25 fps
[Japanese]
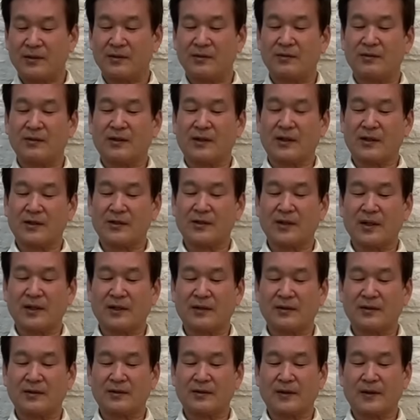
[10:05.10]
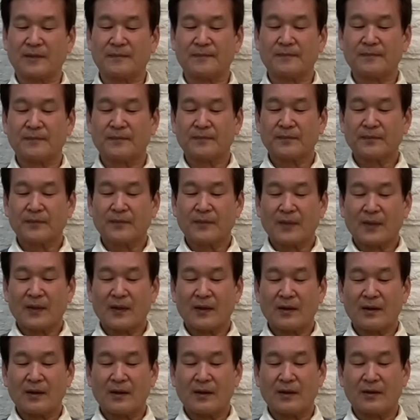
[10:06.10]
いっていう話なんですが、
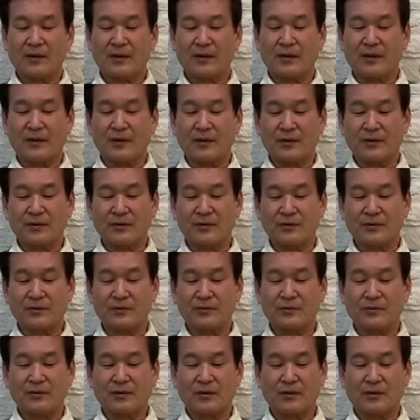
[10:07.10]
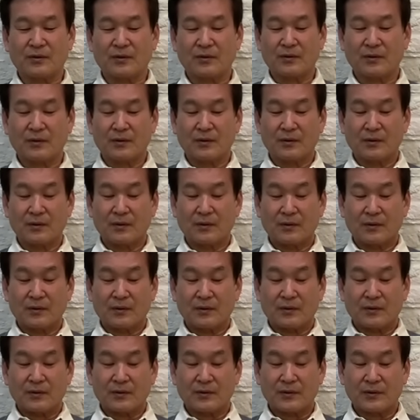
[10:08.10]
えー、輸入を
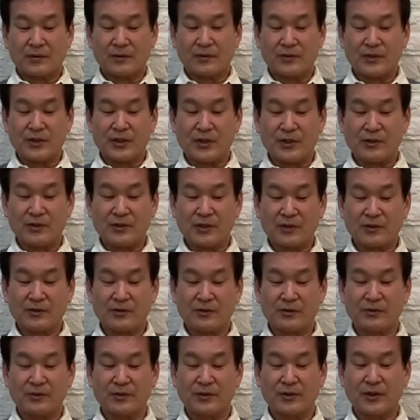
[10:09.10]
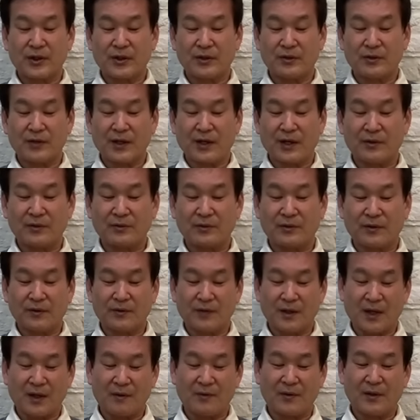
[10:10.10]
新車数千台を
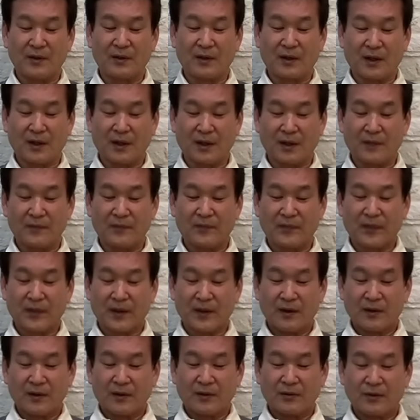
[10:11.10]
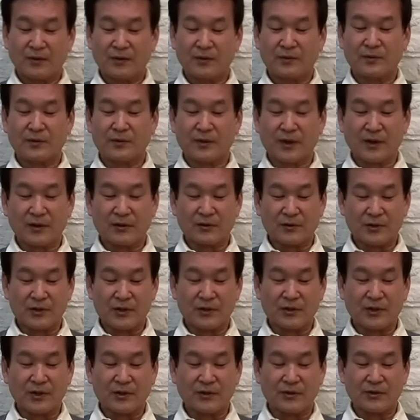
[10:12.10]
アメリカがフォルクスワーゲンの
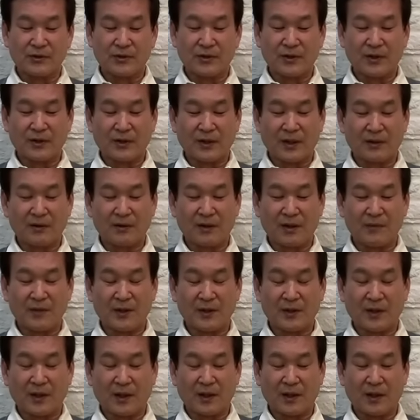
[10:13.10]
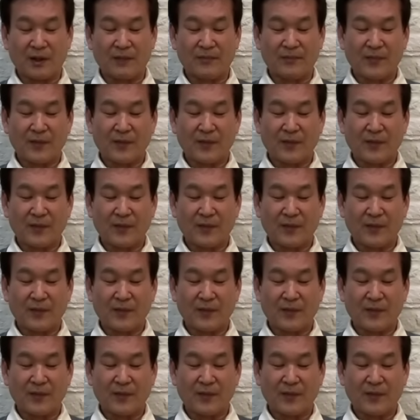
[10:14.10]
新車数千台をアメリカが